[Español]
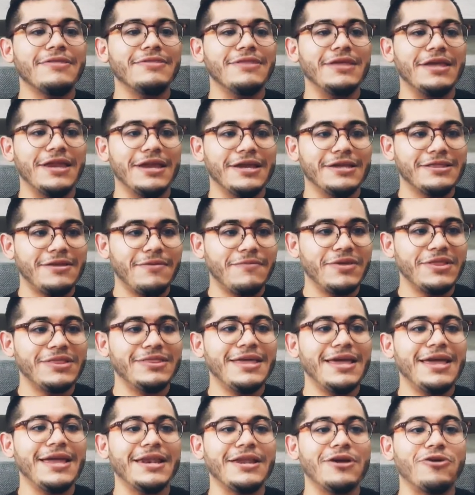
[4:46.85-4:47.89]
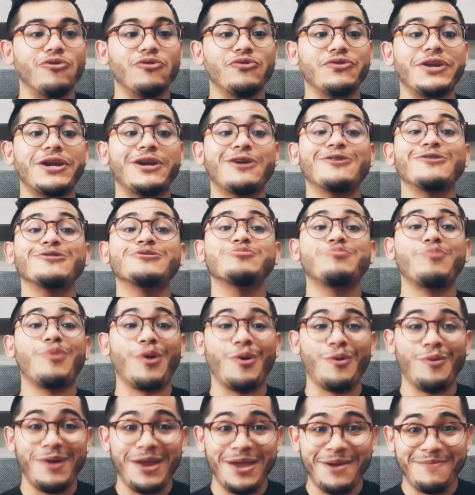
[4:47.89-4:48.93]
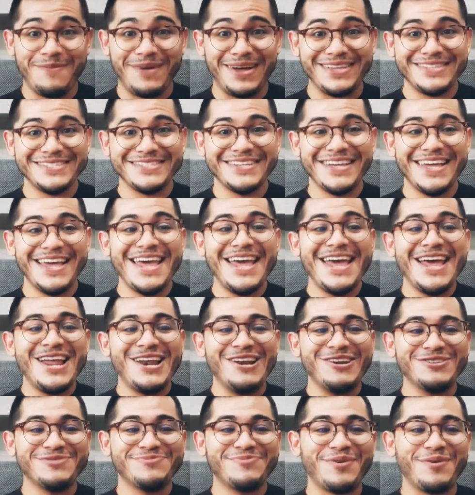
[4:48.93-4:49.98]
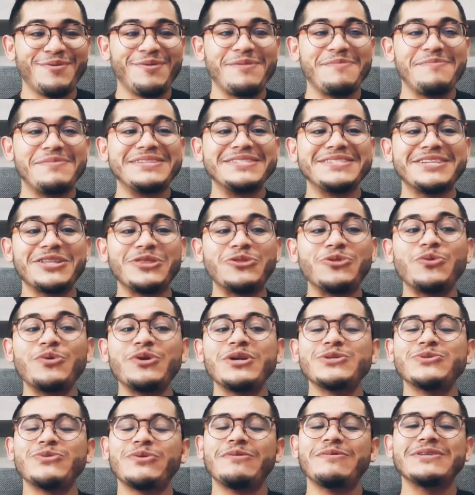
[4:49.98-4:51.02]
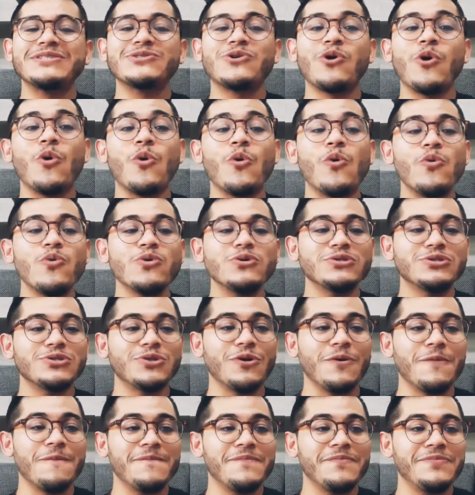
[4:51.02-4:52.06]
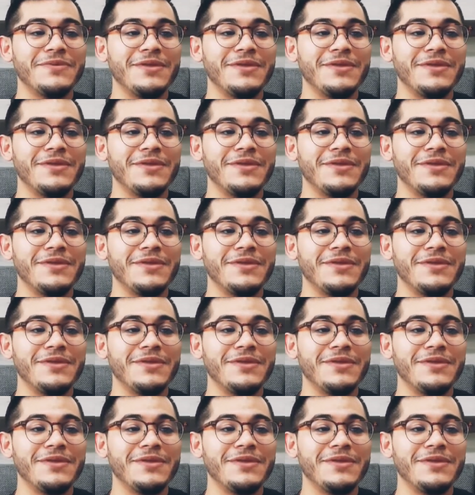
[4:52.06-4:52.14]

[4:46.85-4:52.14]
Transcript: Directamente en encontrar los problemas, los problemas que tú resuelvas con gusto,